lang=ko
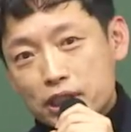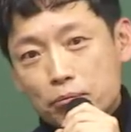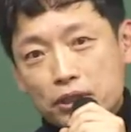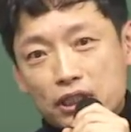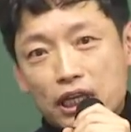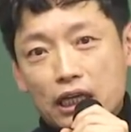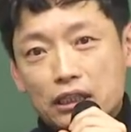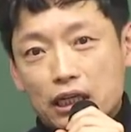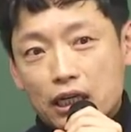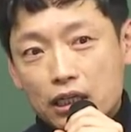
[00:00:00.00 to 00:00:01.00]
재밌는 게
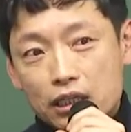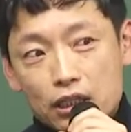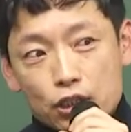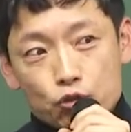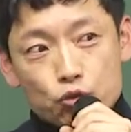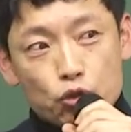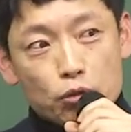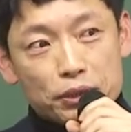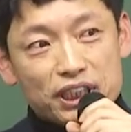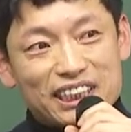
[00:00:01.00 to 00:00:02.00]
아니라
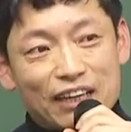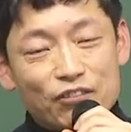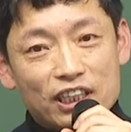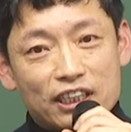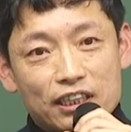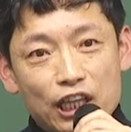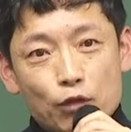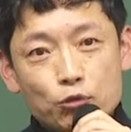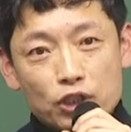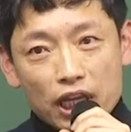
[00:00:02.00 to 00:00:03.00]
수업이 재미있기
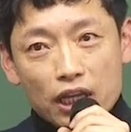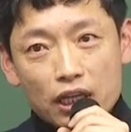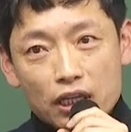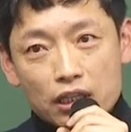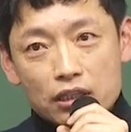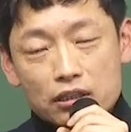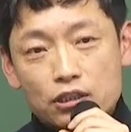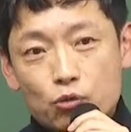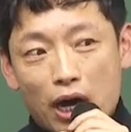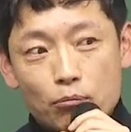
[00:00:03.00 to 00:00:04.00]
때문에
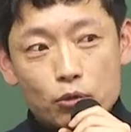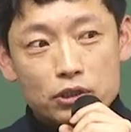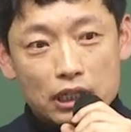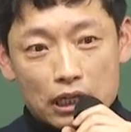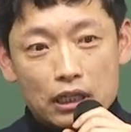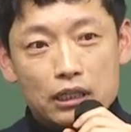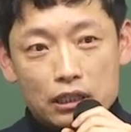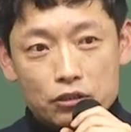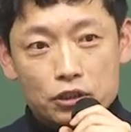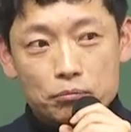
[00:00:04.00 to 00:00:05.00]
그 과목을 잘하게
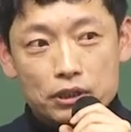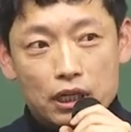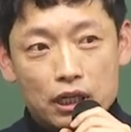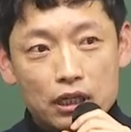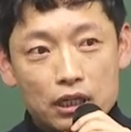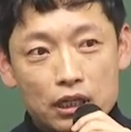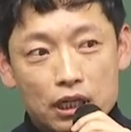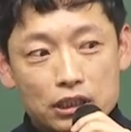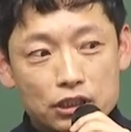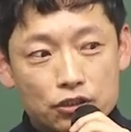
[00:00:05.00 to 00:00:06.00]
되는 것입니다.
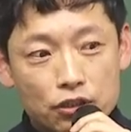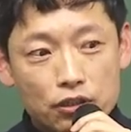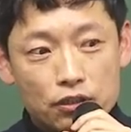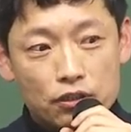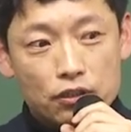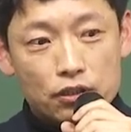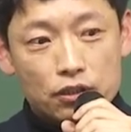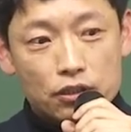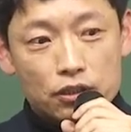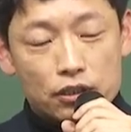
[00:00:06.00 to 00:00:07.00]
아시겠죠?
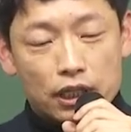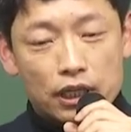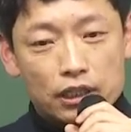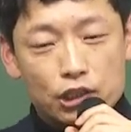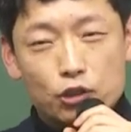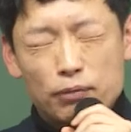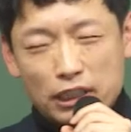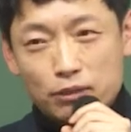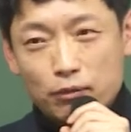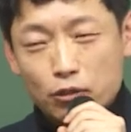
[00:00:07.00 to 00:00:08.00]
네 그리고
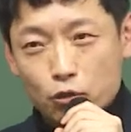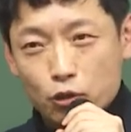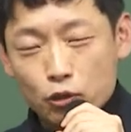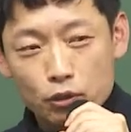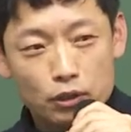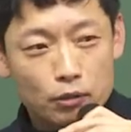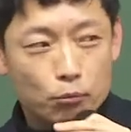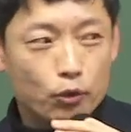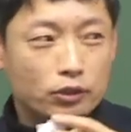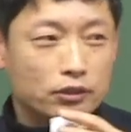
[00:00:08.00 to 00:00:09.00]
마지막으로
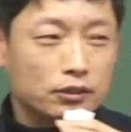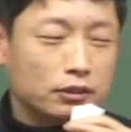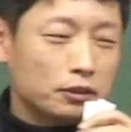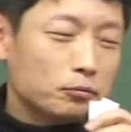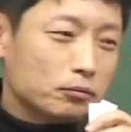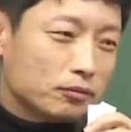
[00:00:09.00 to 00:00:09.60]
보너스